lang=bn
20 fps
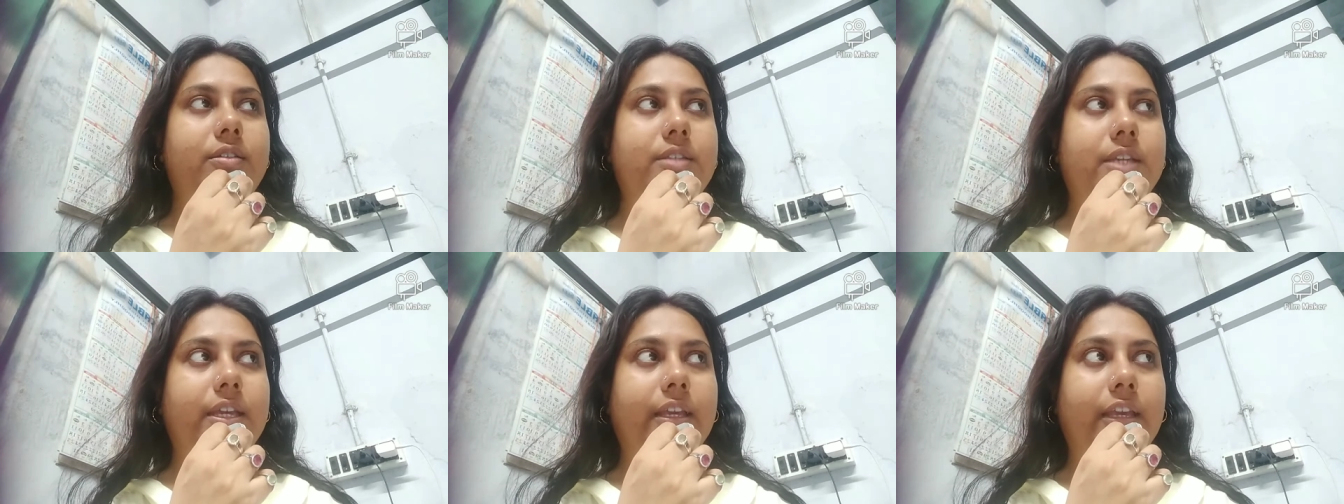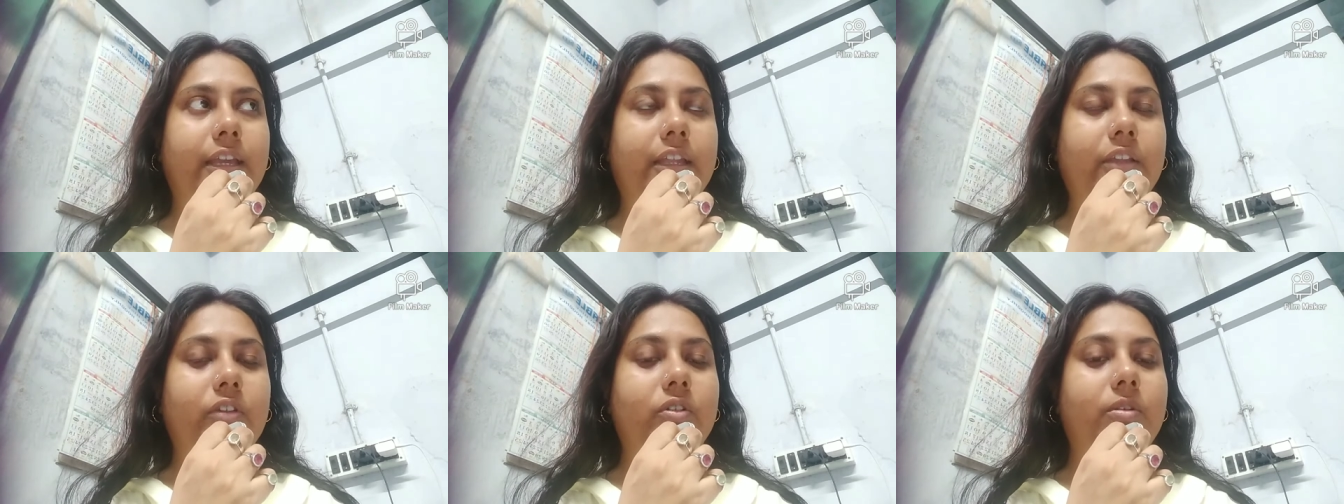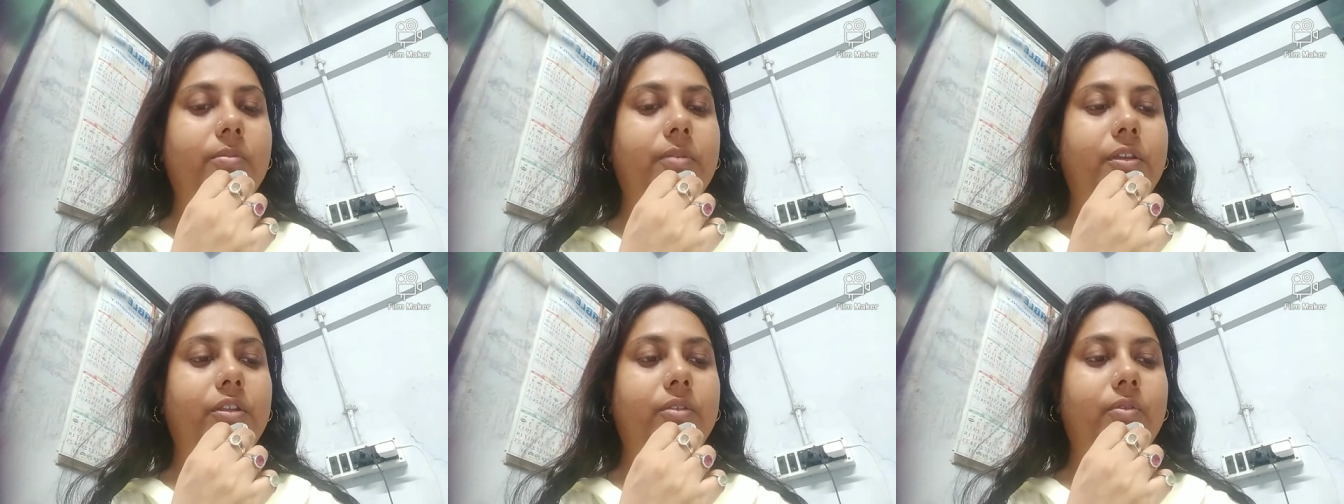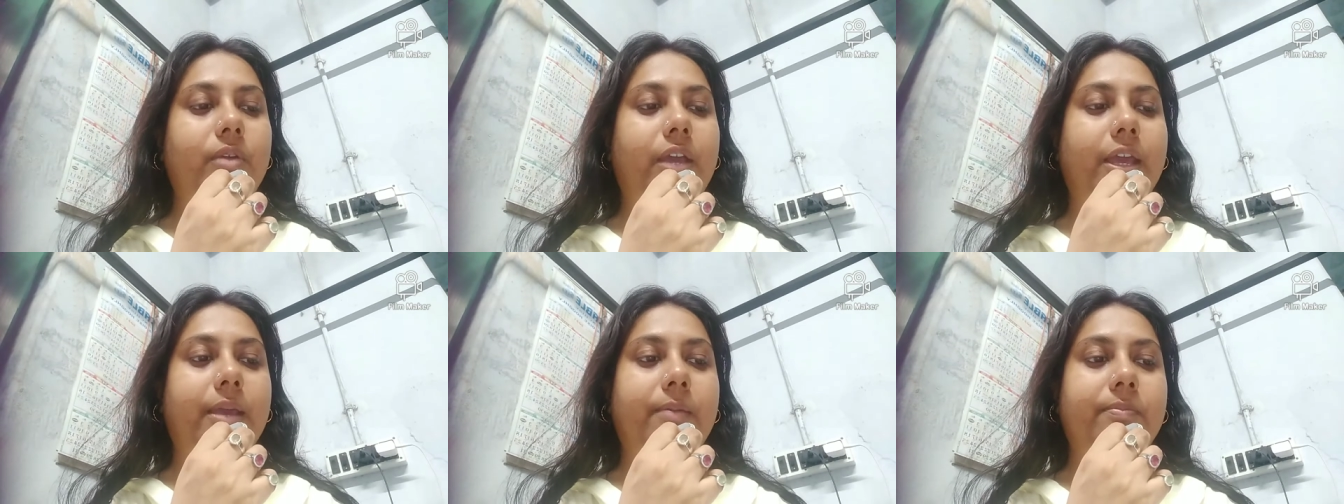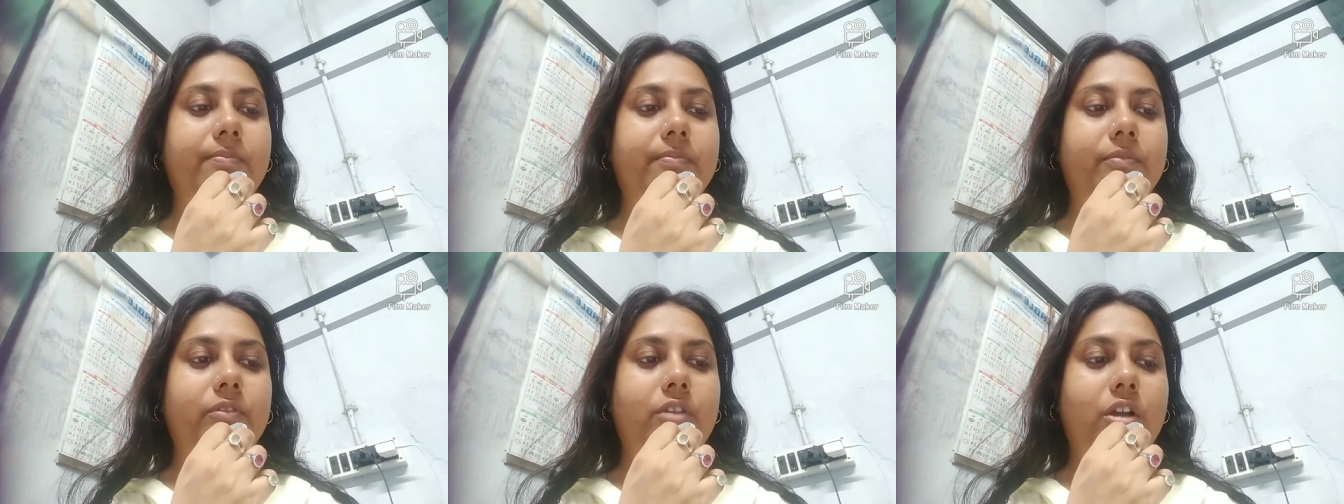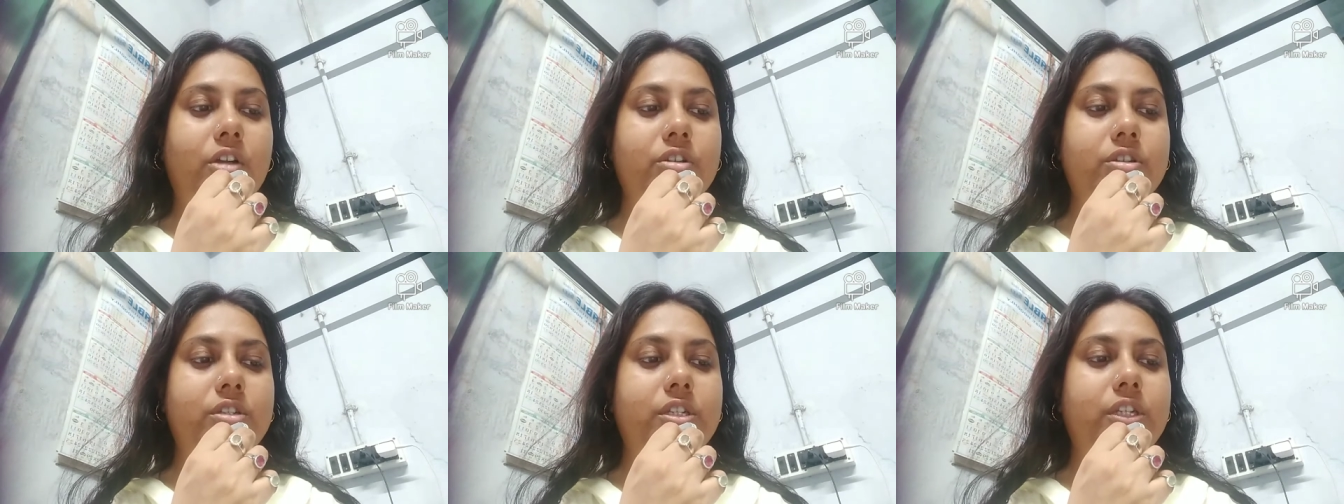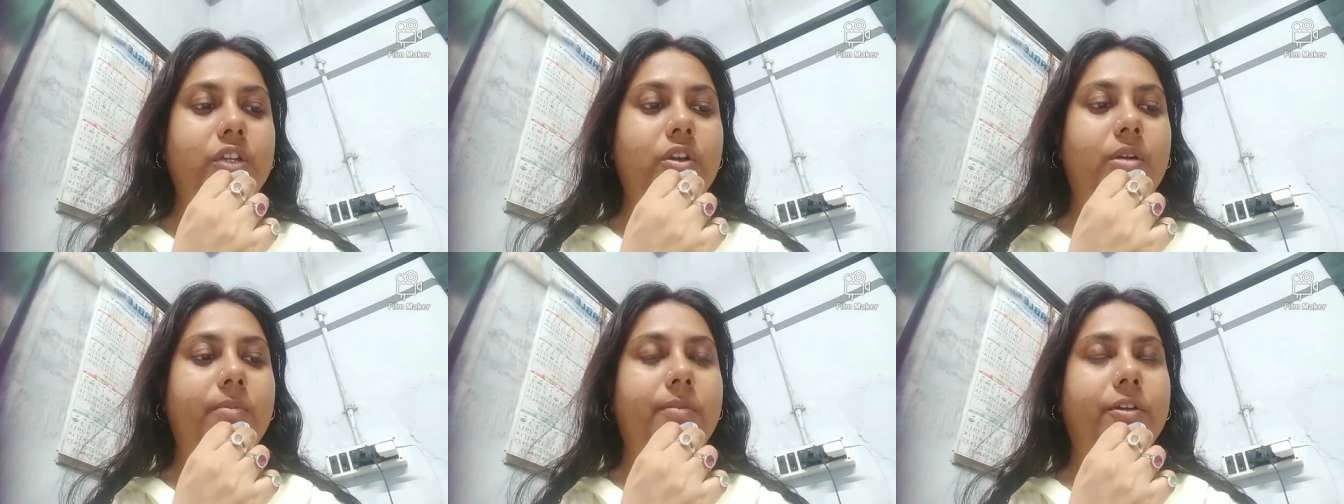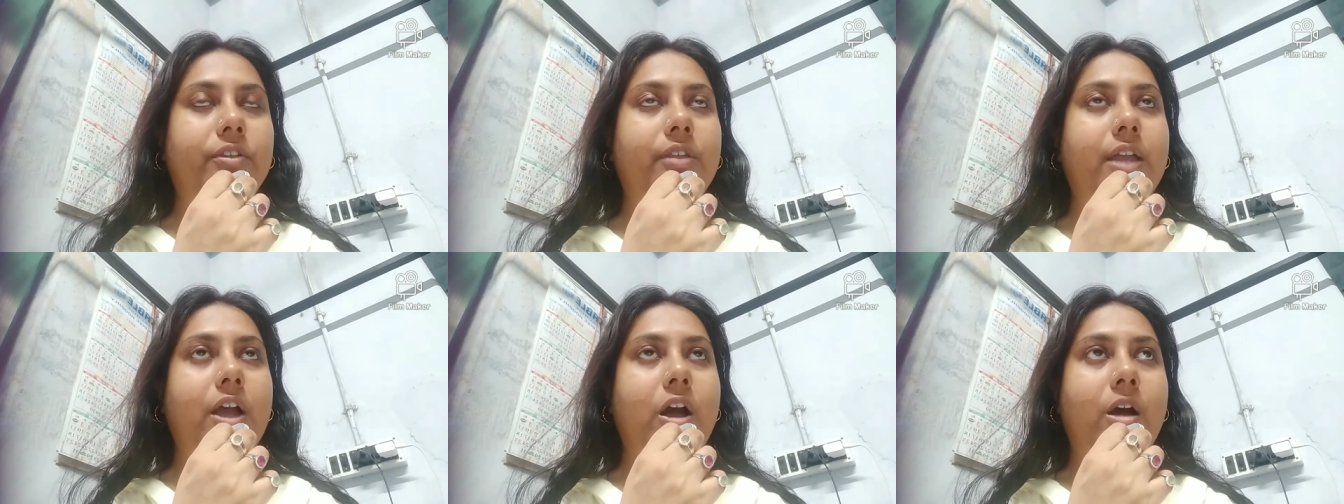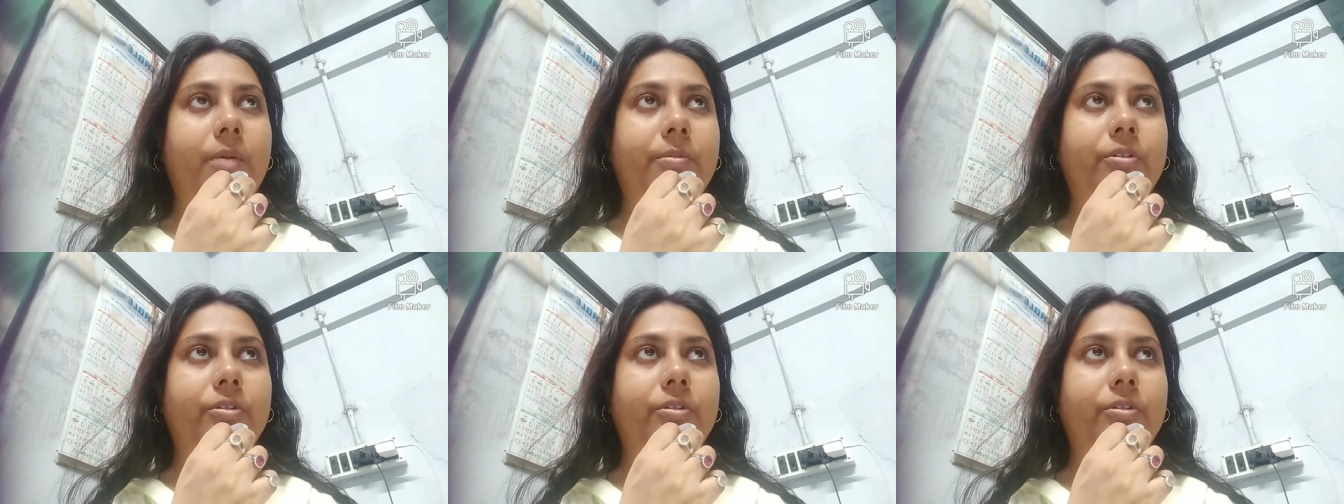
যে গীত গোবিন্দ এই দশটি অবতা